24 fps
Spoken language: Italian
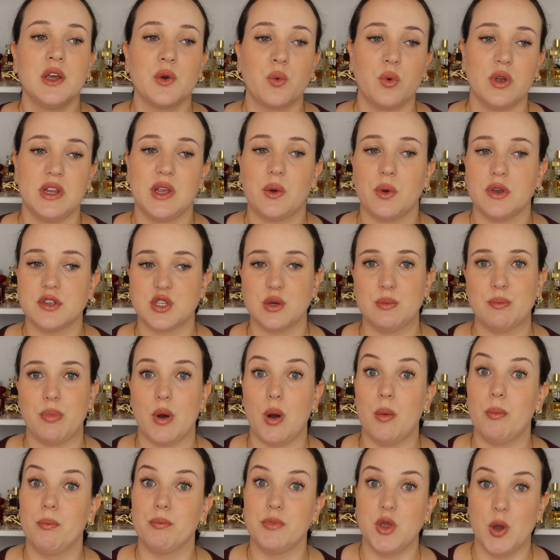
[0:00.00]
quindi questo è un
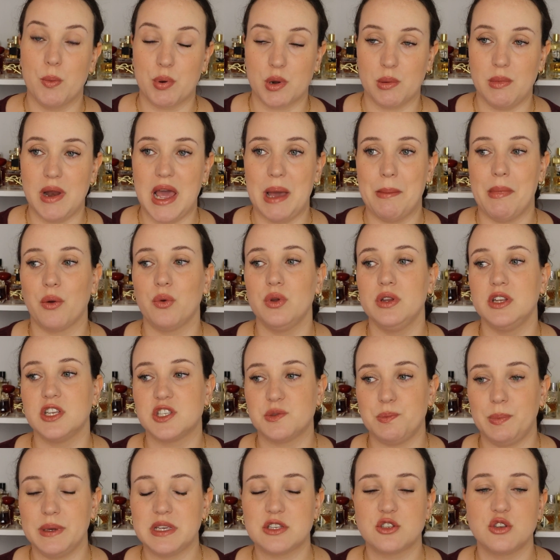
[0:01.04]
po' un mio problema quindi
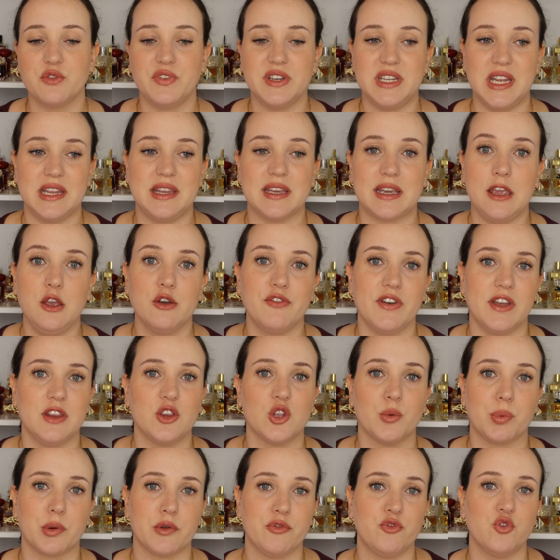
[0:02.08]
spesso vedete che io
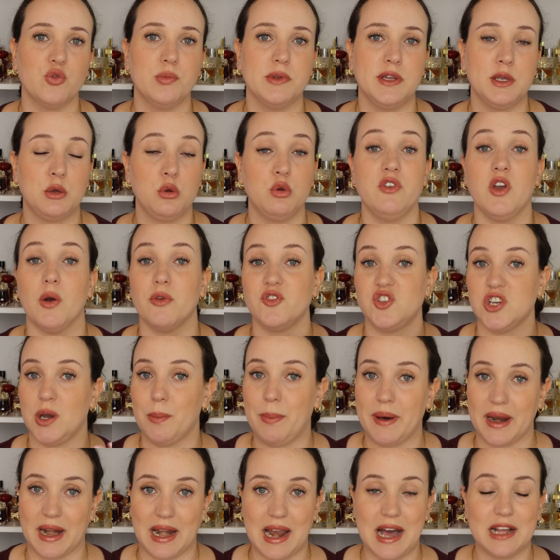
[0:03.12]
vendo profumi di cui vi ho già
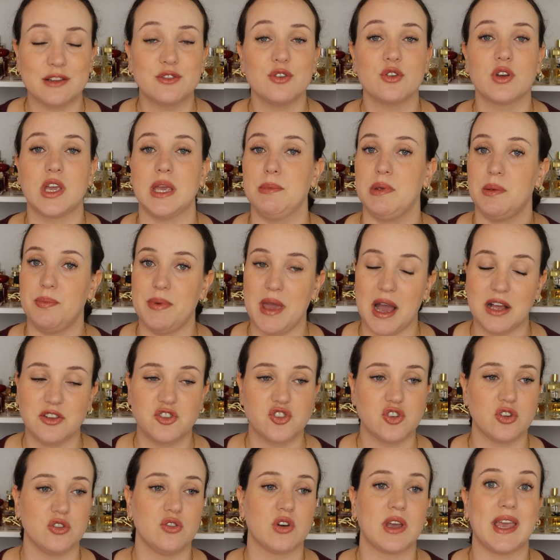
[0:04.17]
parlato che mi
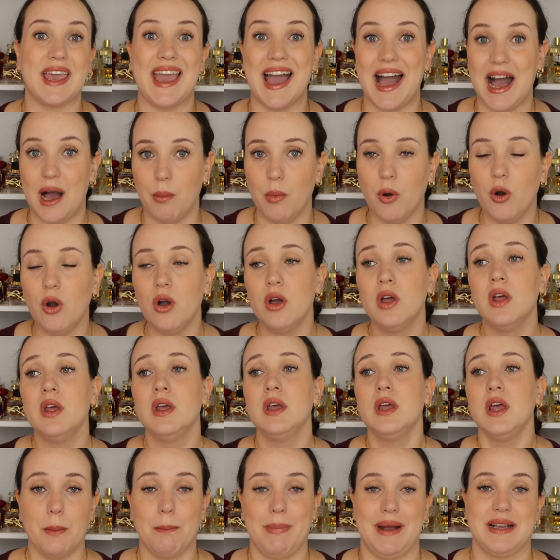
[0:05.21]
piacciono, che amo
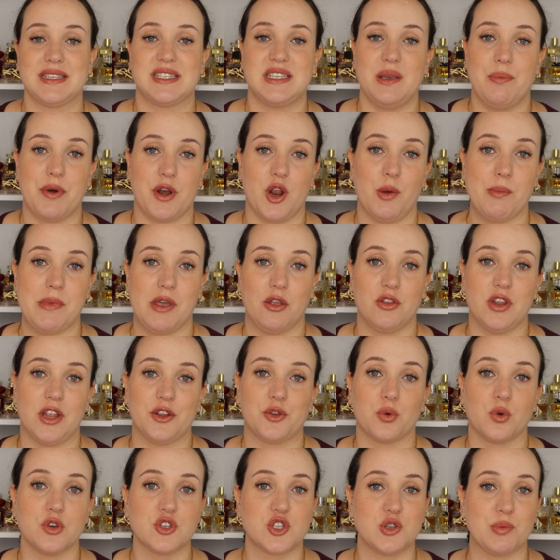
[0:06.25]
ma se però mi hanno
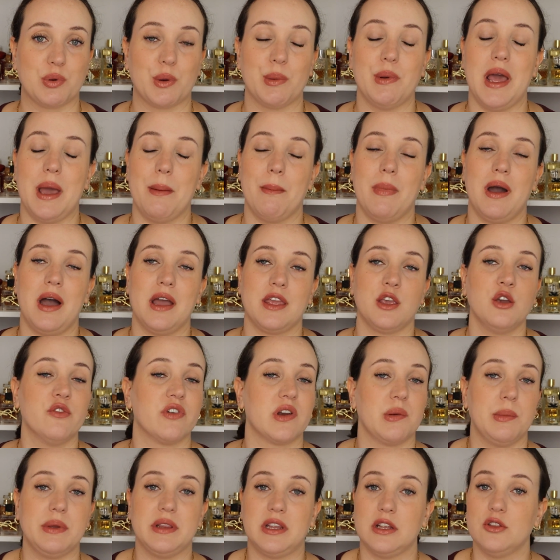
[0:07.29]
dato questo problema io
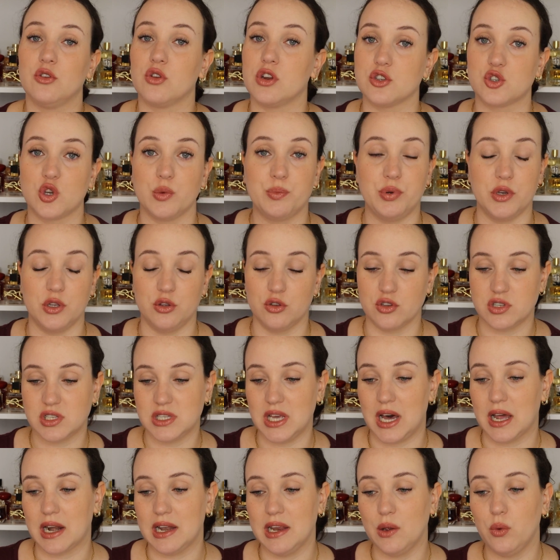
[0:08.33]
veramente non riesco più a
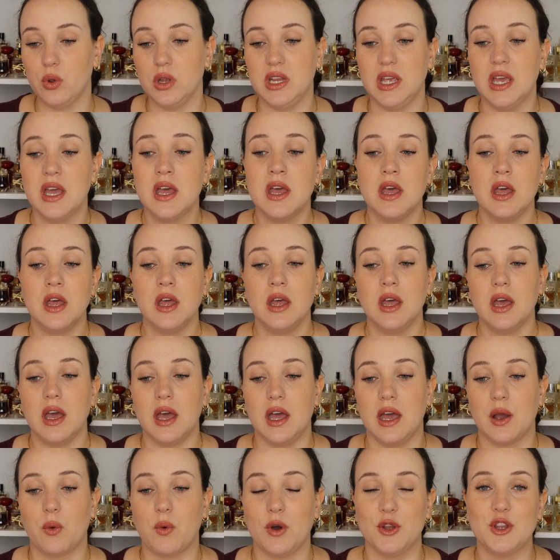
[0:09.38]
indossarli quindi
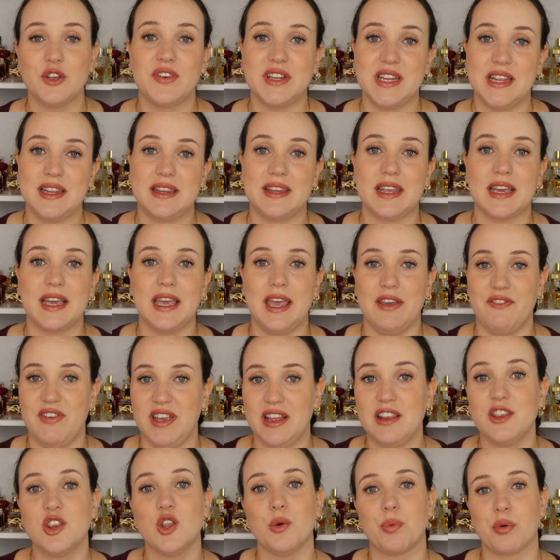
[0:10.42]
eh, quando vedete che
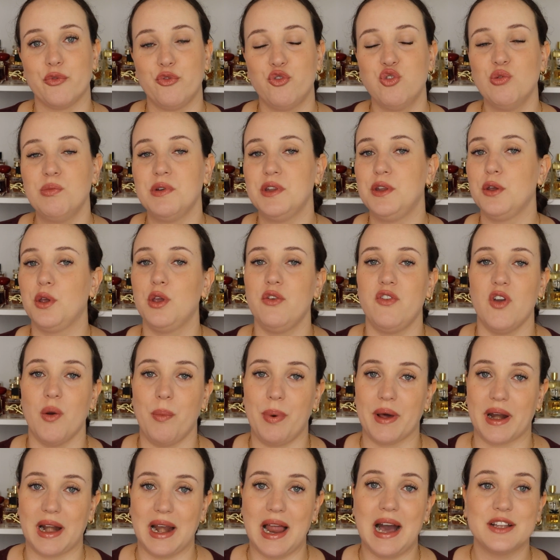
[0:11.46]
vendo profumi di cui vi ho
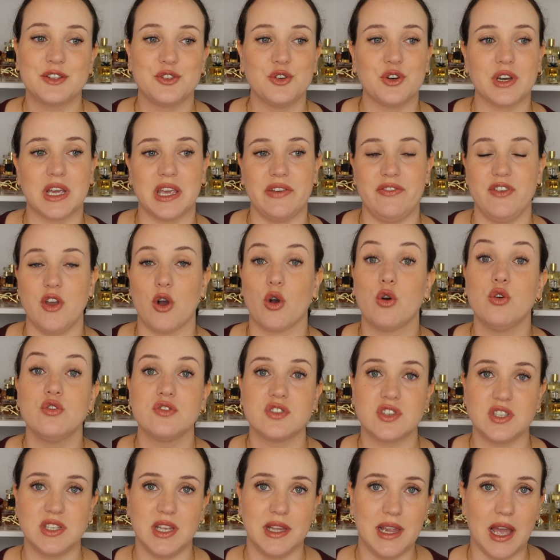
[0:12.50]
parlato che vi ho
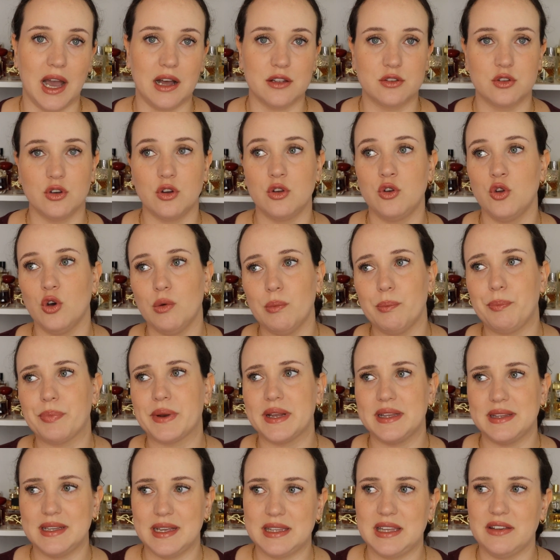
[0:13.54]
consigliato non
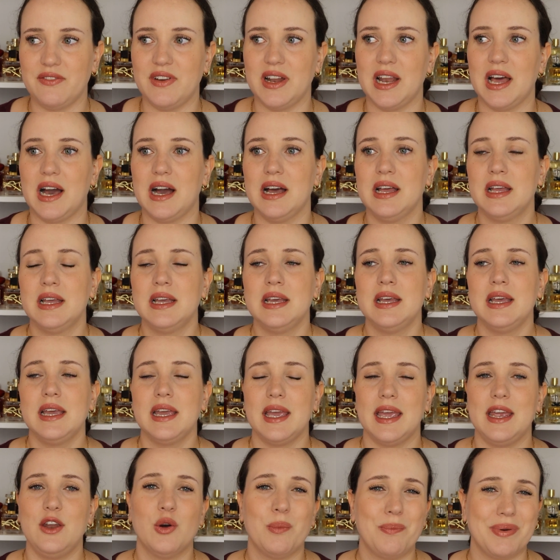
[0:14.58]
prendetevela
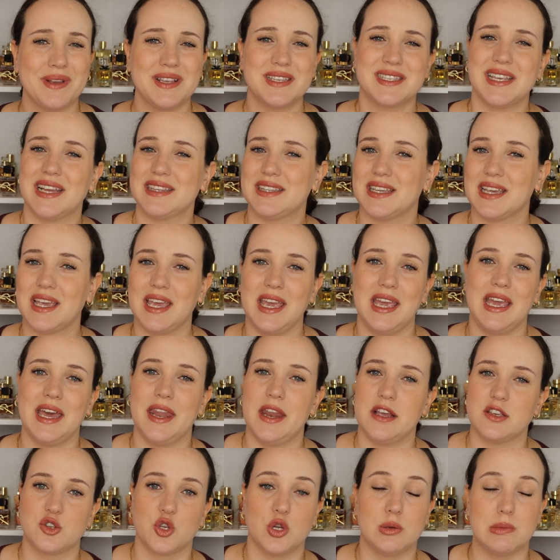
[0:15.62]
e non pensate che
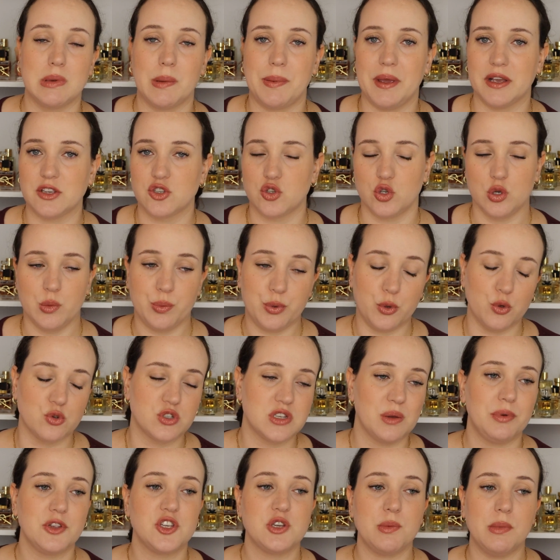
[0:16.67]
adesso non mi piacciono più,
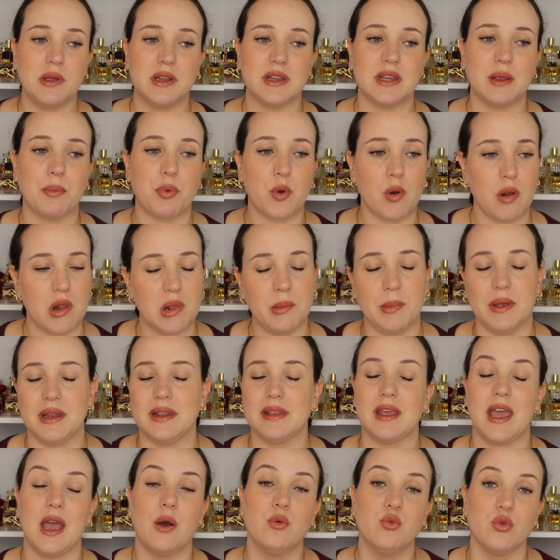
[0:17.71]
semplicemente
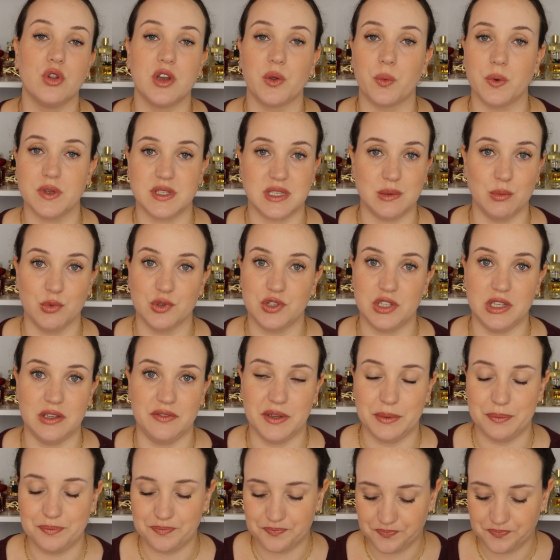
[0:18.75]
probabilmente è uno di questi motivi.